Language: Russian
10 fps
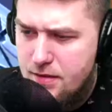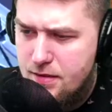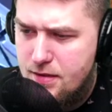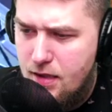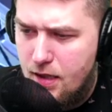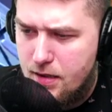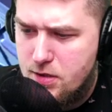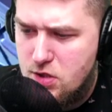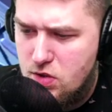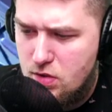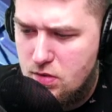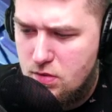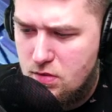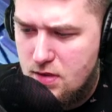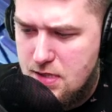Так, что
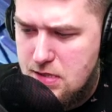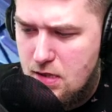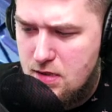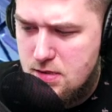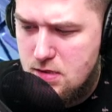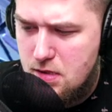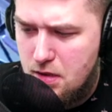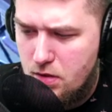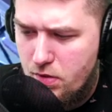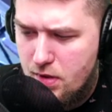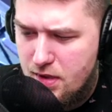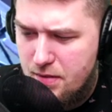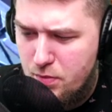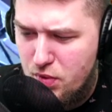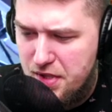тут у нас? Стрелок,
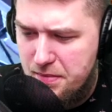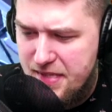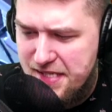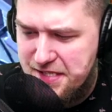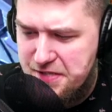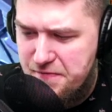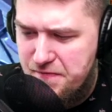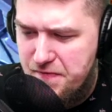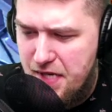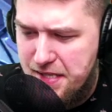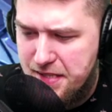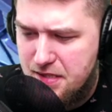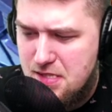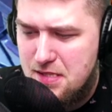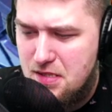Бугимен,
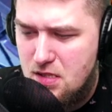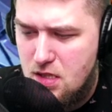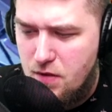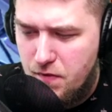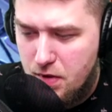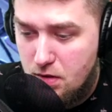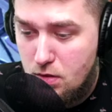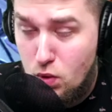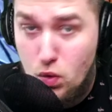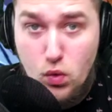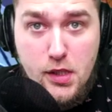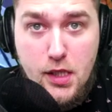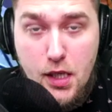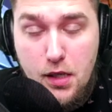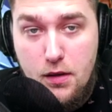Феникс, Трифит. Ну
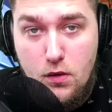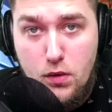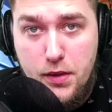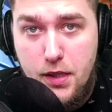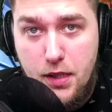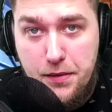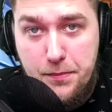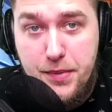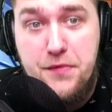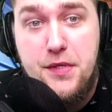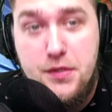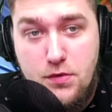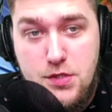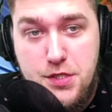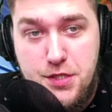окей, окей. Привет,
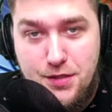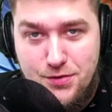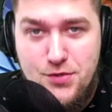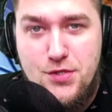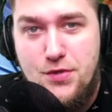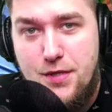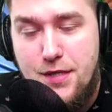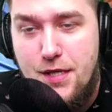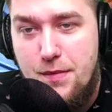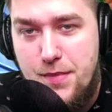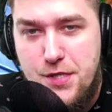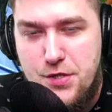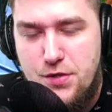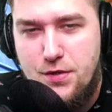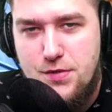дружище. Ну что,
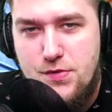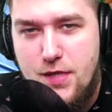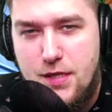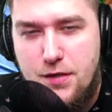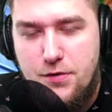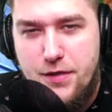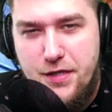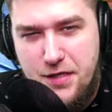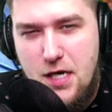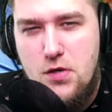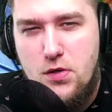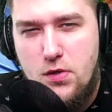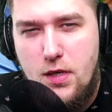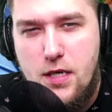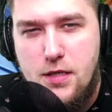пришел сюда такой на
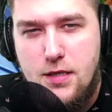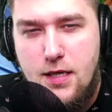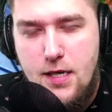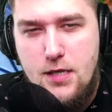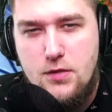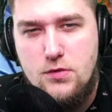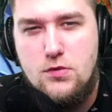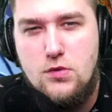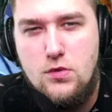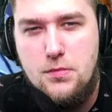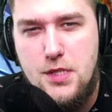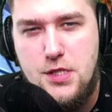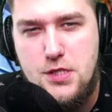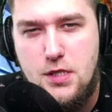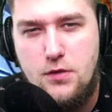роллинг.
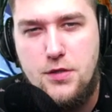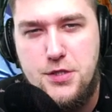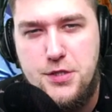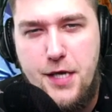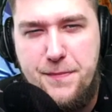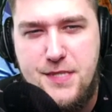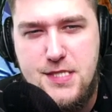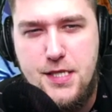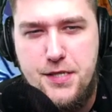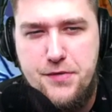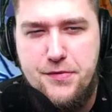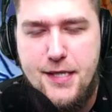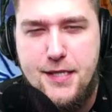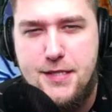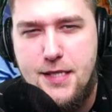Думаешь такой, ща посмотрю,
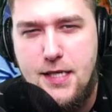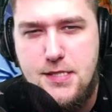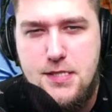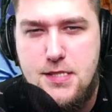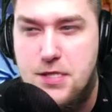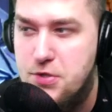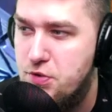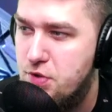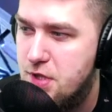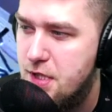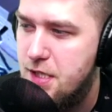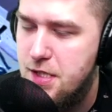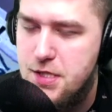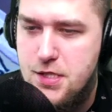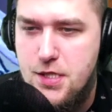как тратятся
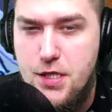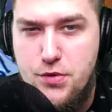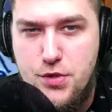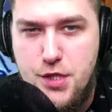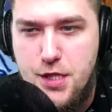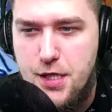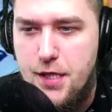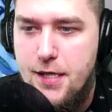чужие денежки.